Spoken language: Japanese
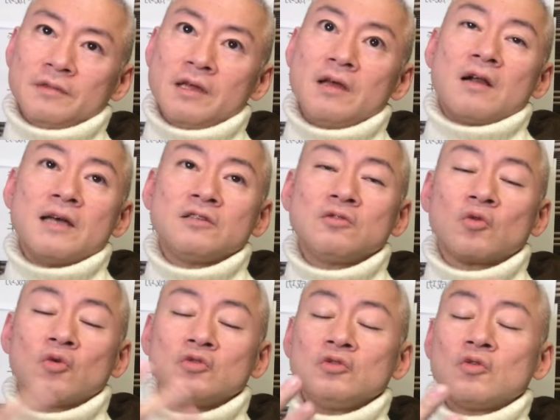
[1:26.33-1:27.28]
で、ライズの
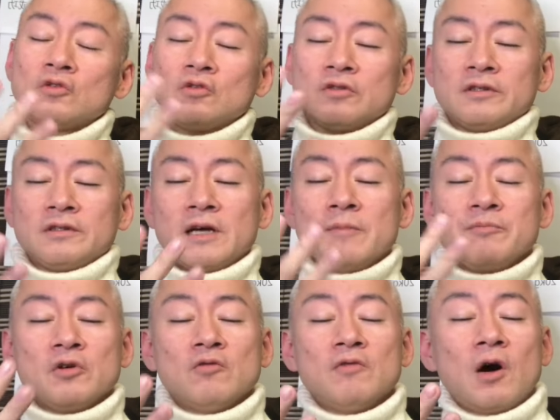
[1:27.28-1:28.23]
55キロの
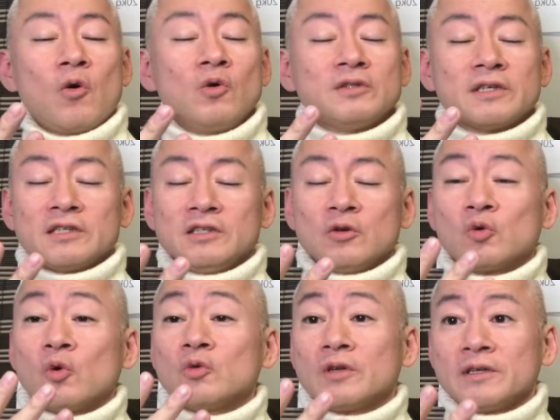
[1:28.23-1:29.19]
チャンピオンは大崎
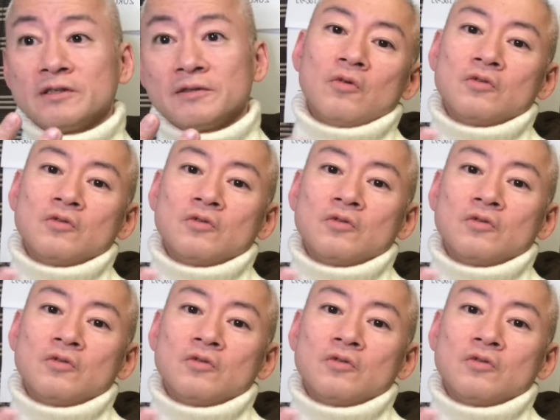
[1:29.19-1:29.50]
弟です。